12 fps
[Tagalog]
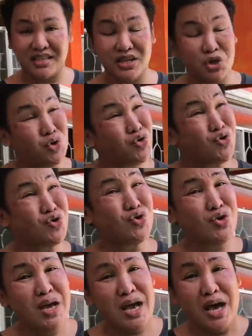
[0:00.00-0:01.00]
Kasi
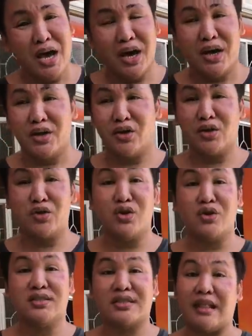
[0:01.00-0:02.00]
yung yun na ano,
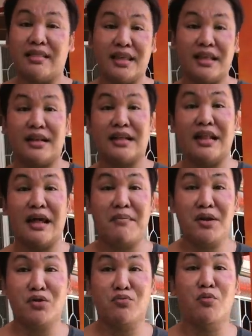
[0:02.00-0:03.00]
yung stante ng
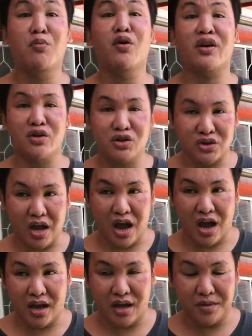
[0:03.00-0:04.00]
halaman numubo ra siya
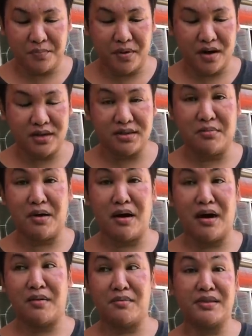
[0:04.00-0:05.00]
ay para sa
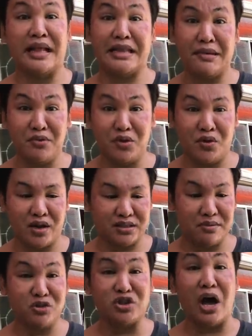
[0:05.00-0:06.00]
mga tanim no
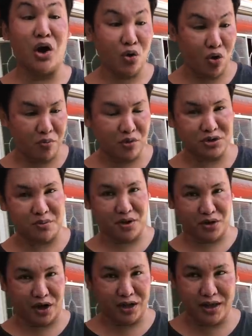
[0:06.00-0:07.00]
kasi masangko mo gusto
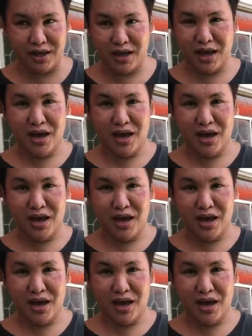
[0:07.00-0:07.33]
mga darling